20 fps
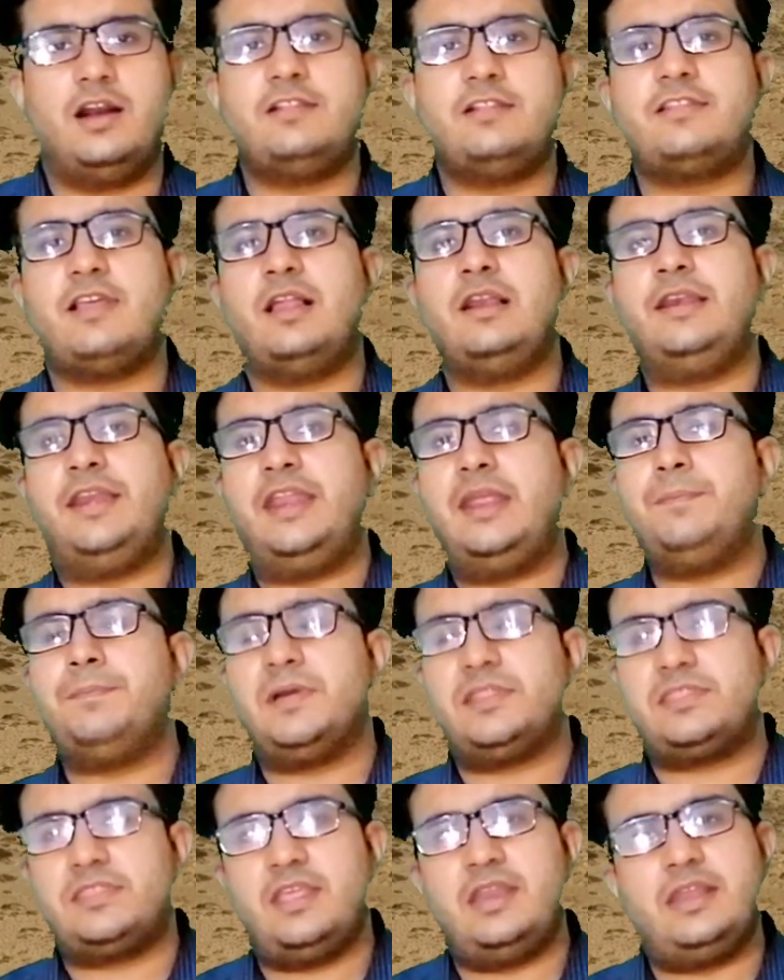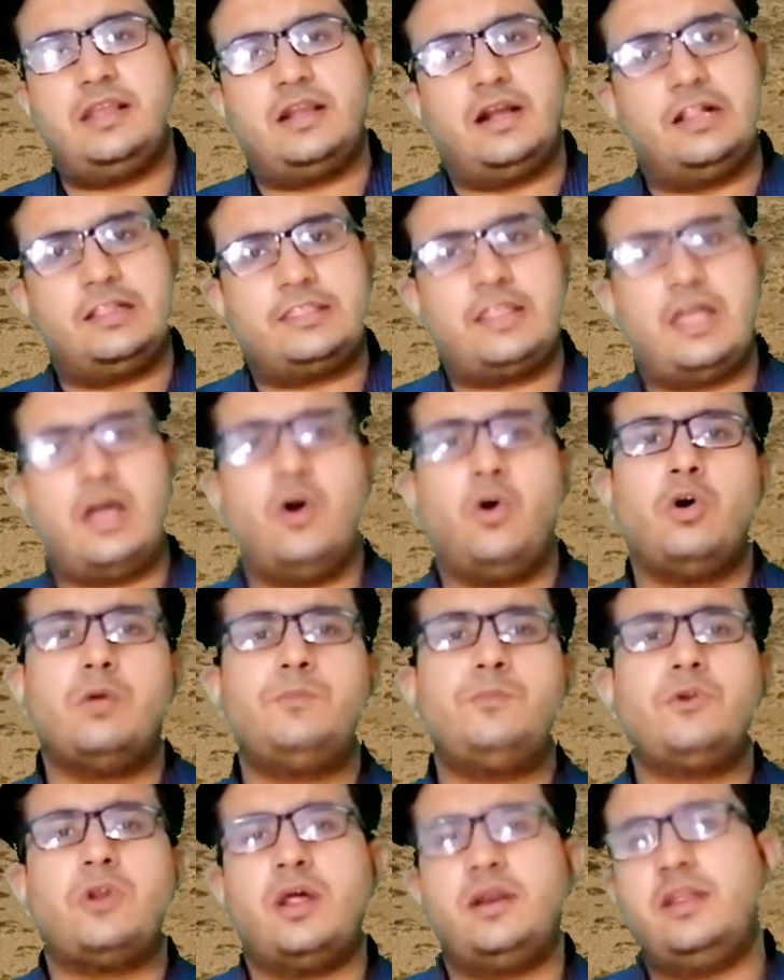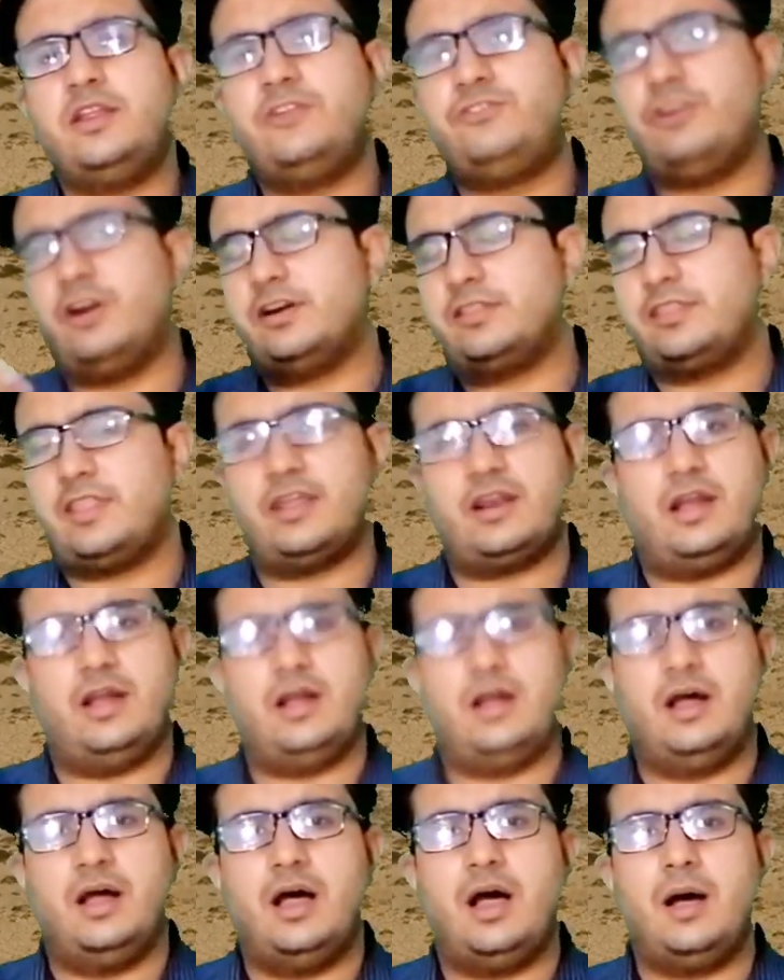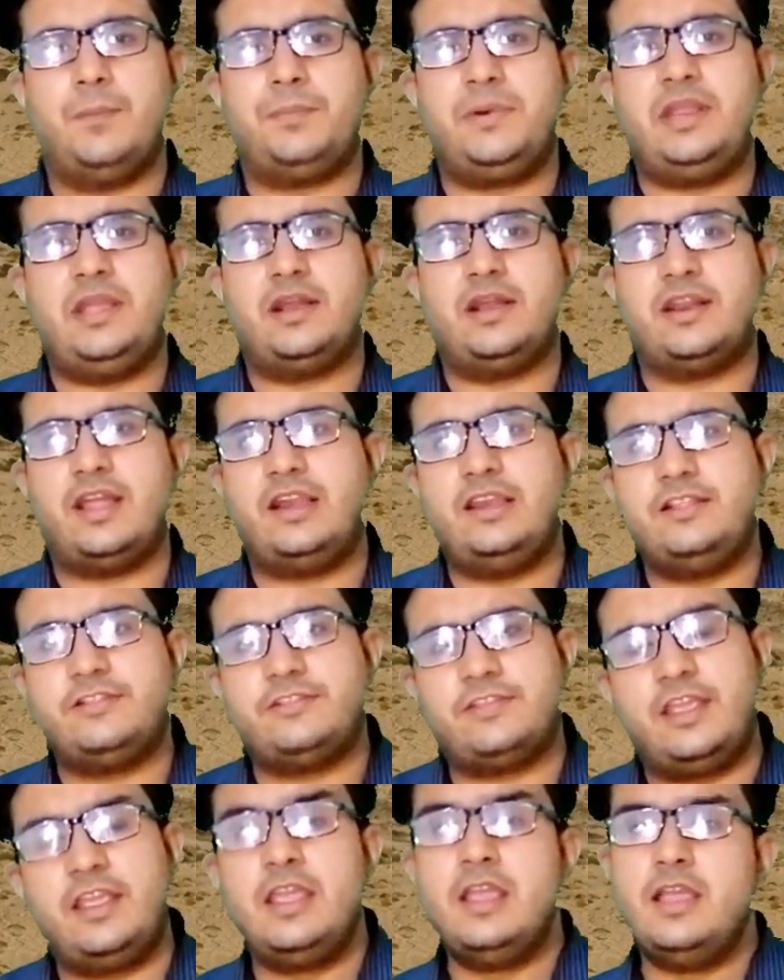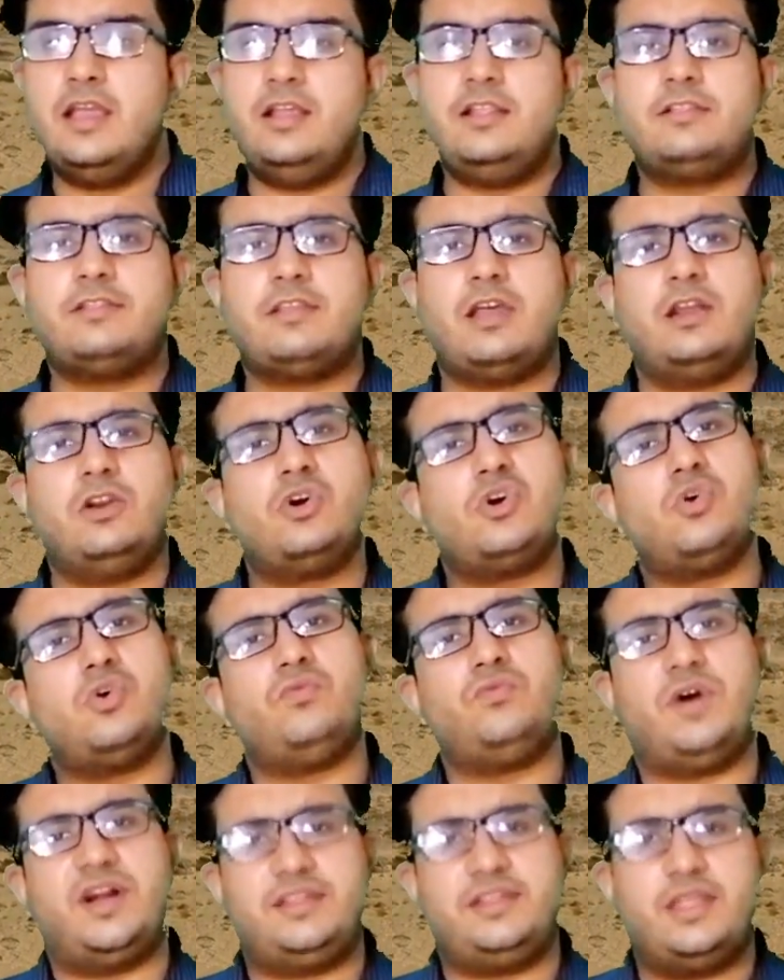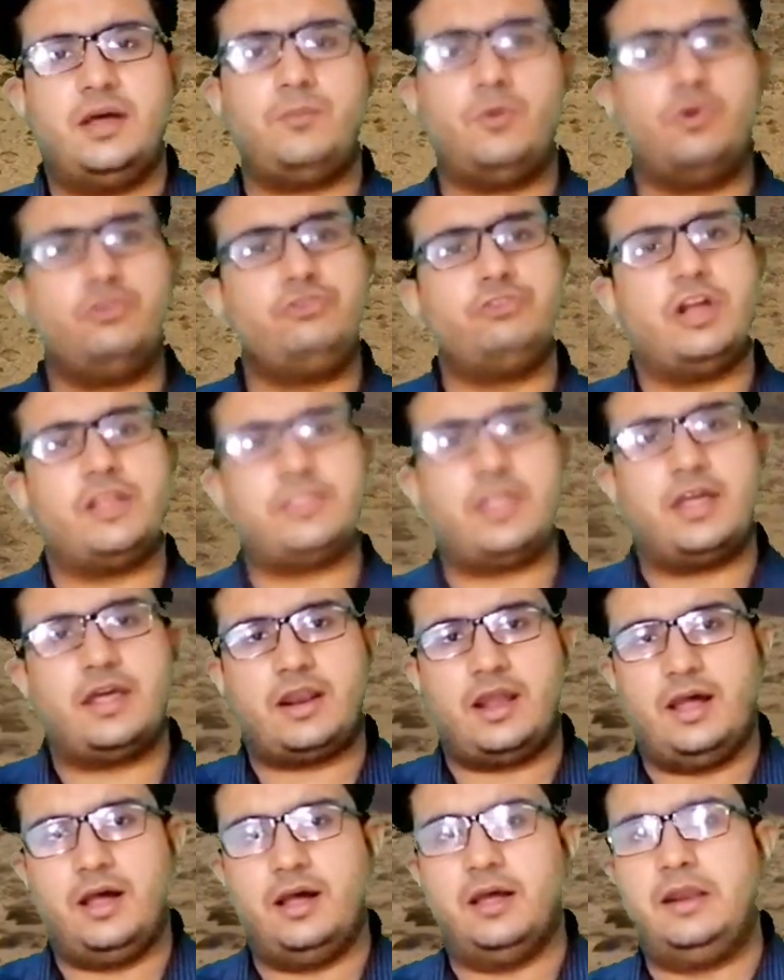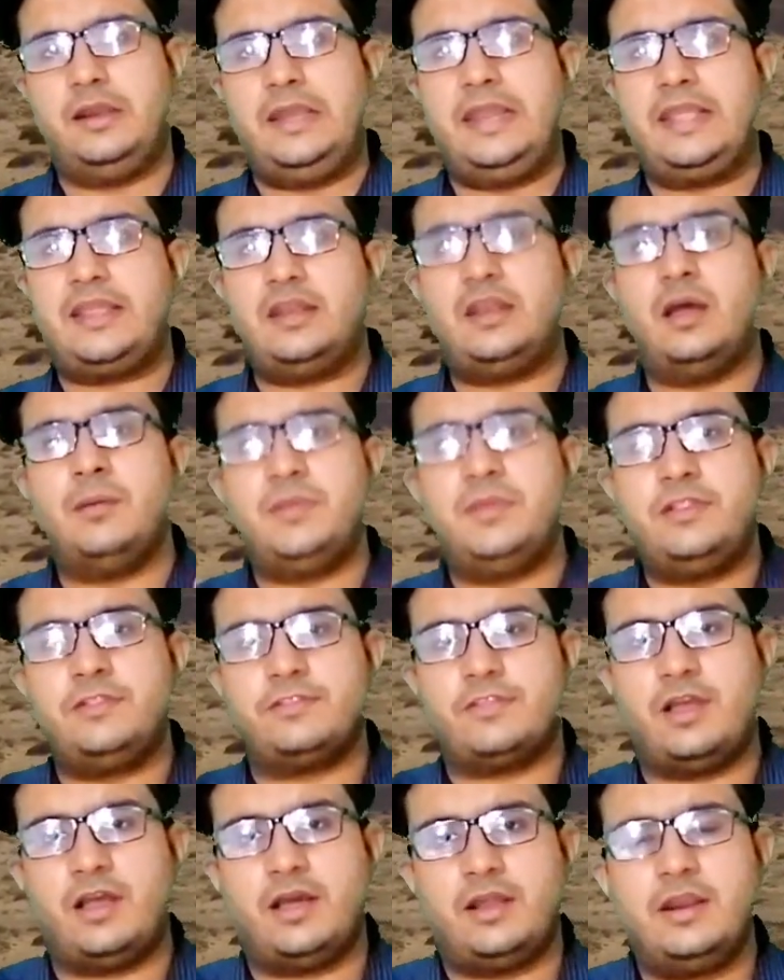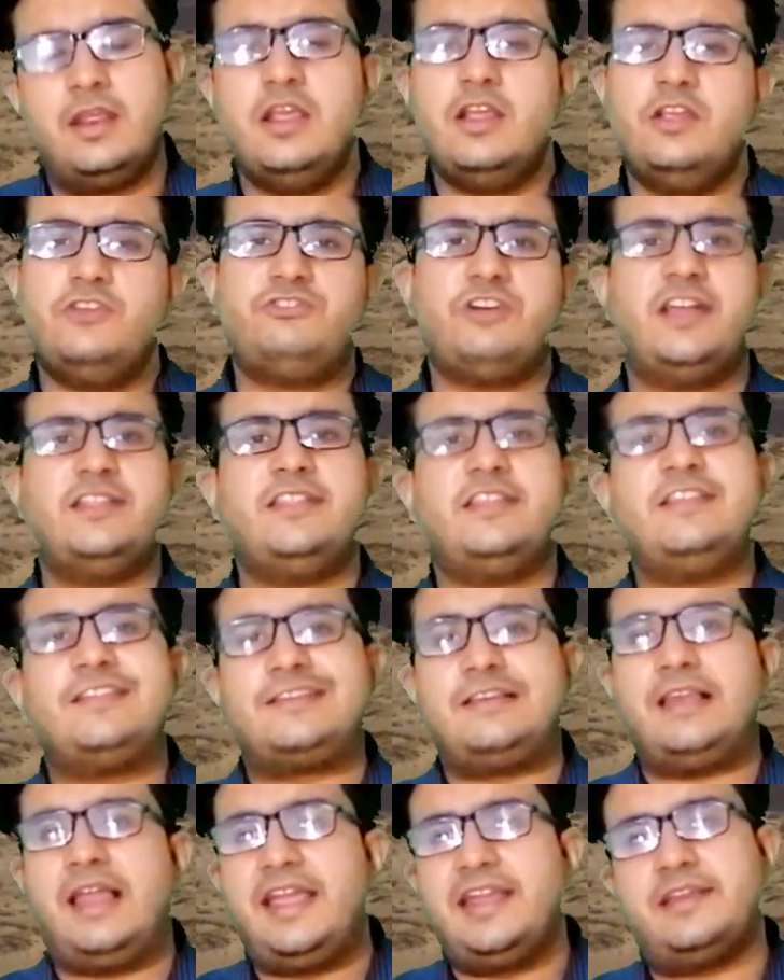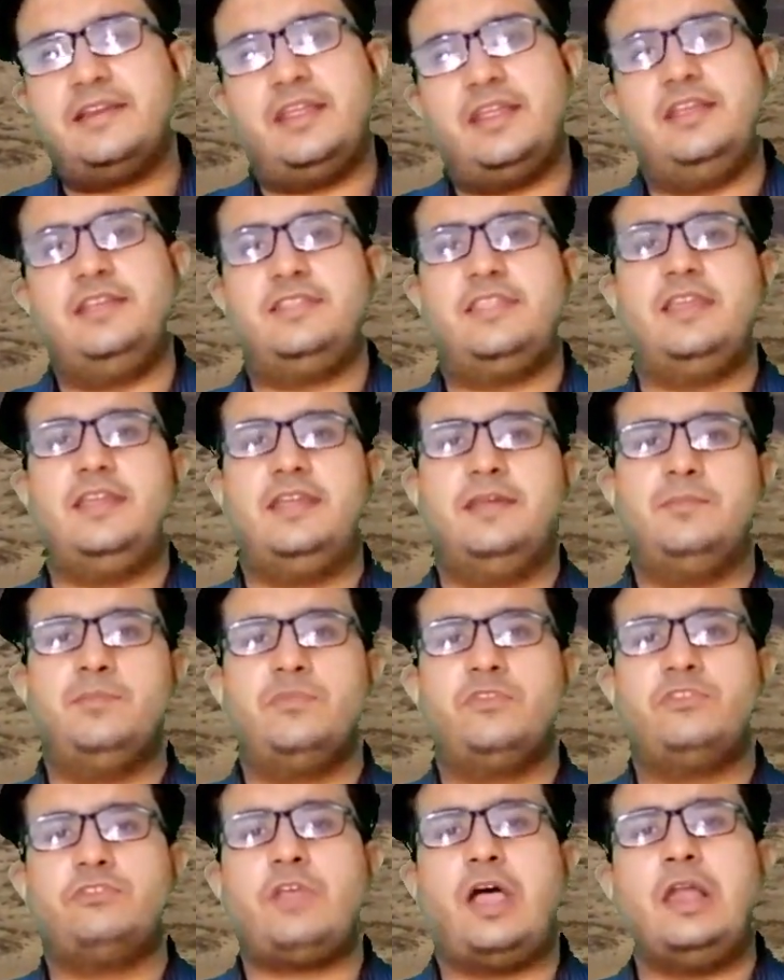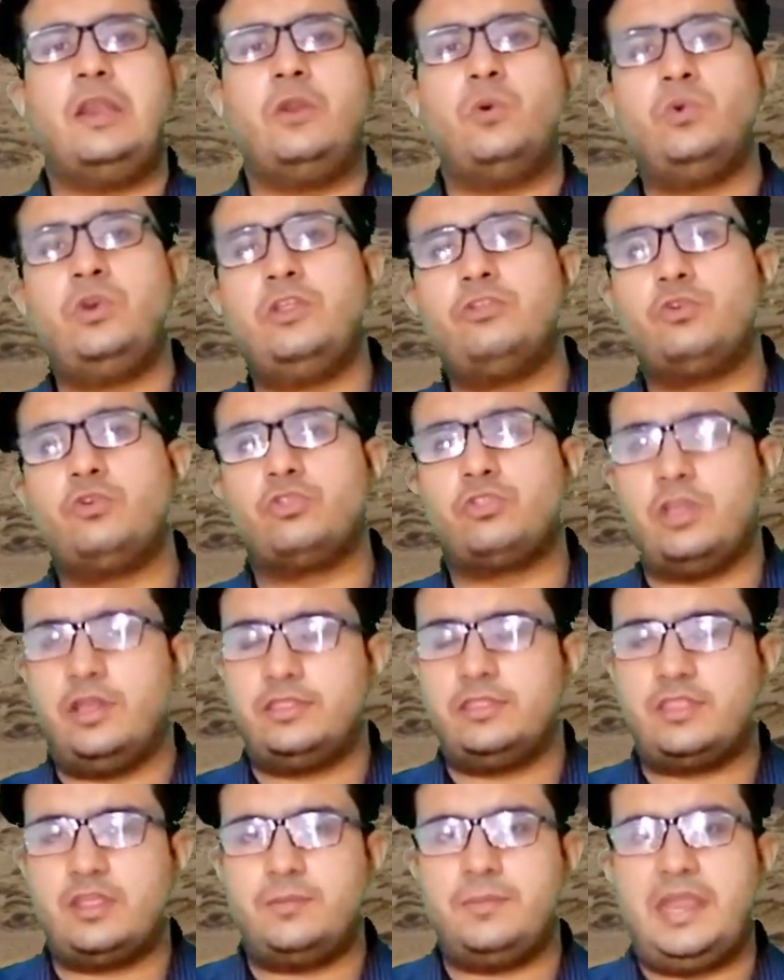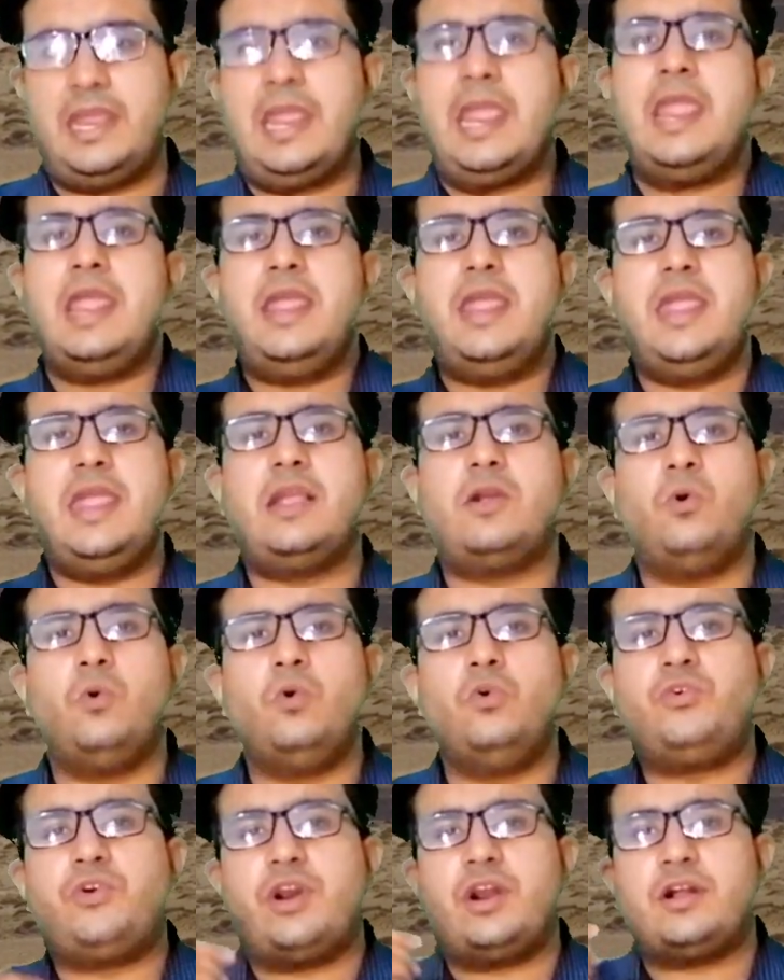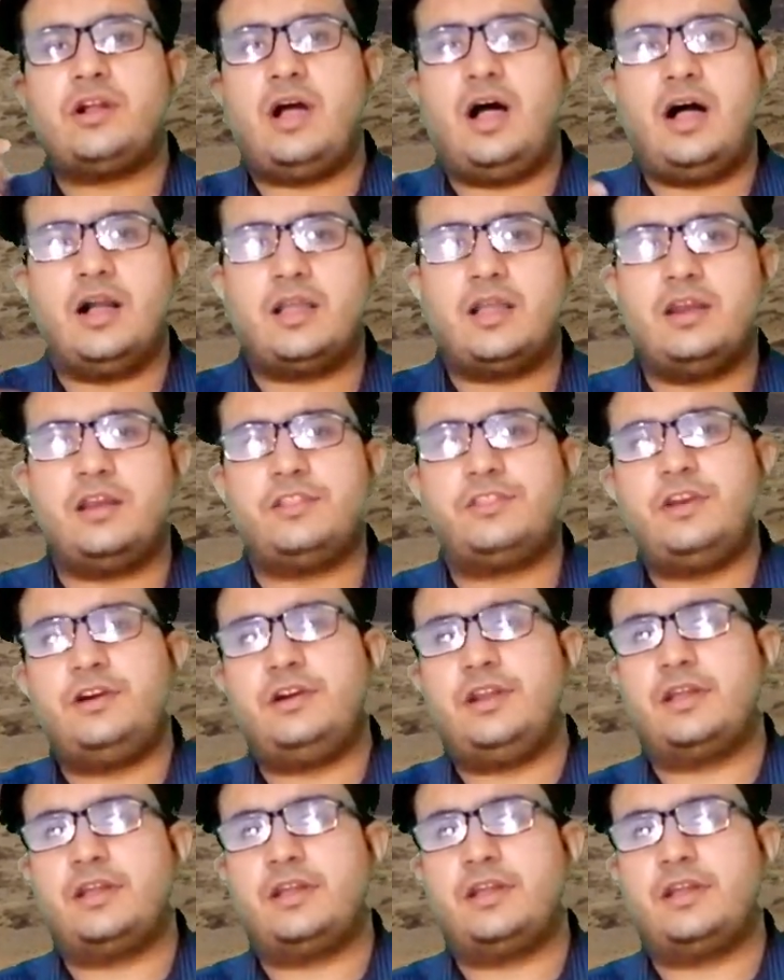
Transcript: हर साल नए पत्ते निकालता और पुराने छाड़ता रहा अपनी हरियाली से इंसानों को फ़ायदा पहुंचाता रहा लेकिन हम इंसान शायद इस लायक नहीं थे साल 1973 में एक और ट्रक आकर इससे